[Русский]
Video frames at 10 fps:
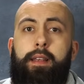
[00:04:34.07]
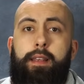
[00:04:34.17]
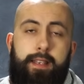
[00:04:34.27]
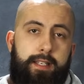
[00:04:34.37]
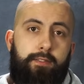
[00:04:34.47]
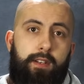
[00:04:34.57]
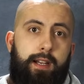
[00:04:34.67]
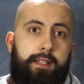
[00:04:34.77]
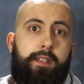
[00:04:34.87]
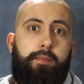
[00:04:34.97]
Если вы
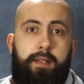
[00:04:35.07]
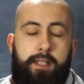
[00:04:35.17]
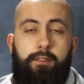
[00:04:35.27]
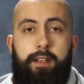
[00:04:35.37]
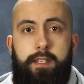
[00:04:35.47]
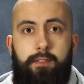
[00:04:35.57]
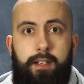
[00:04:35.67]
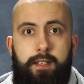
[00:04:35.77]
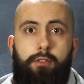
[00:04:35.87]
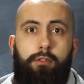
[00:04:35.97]
хотите быстро войти в IT,